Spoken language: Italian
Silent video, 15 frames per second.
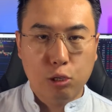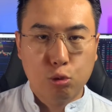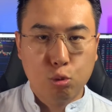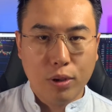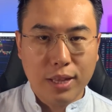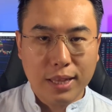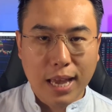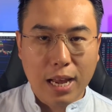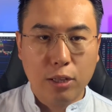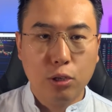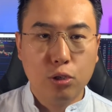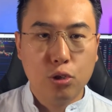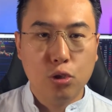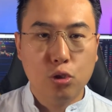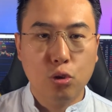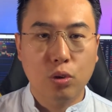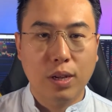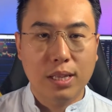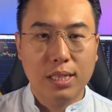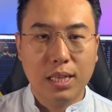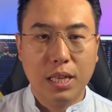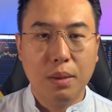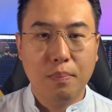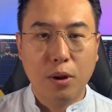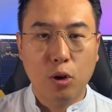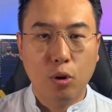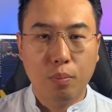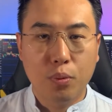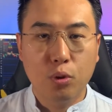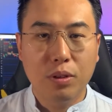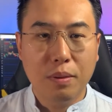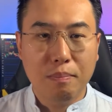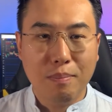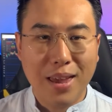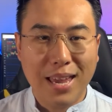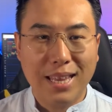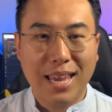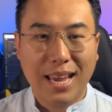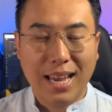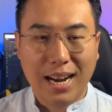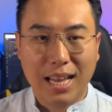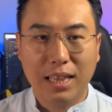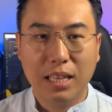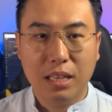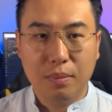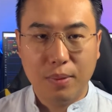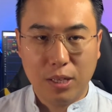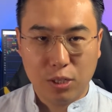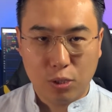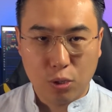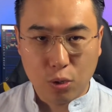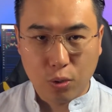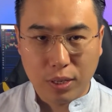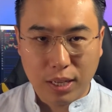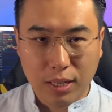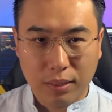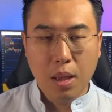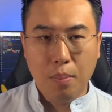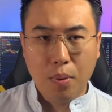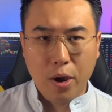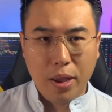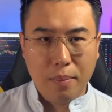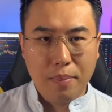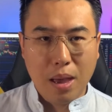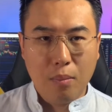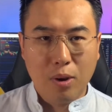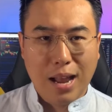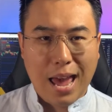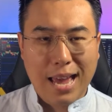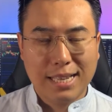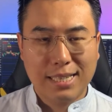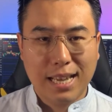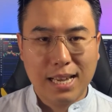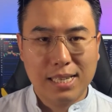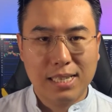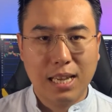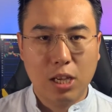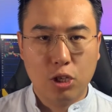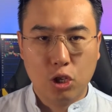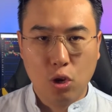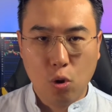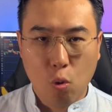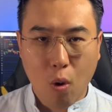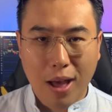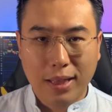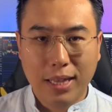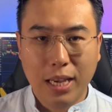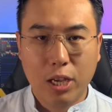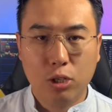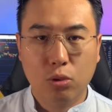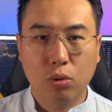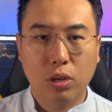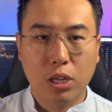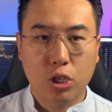suo interno ci sono aziende per lo più di medie e grandi dimensioni. Poi abbiamo la SSE 50 che sono le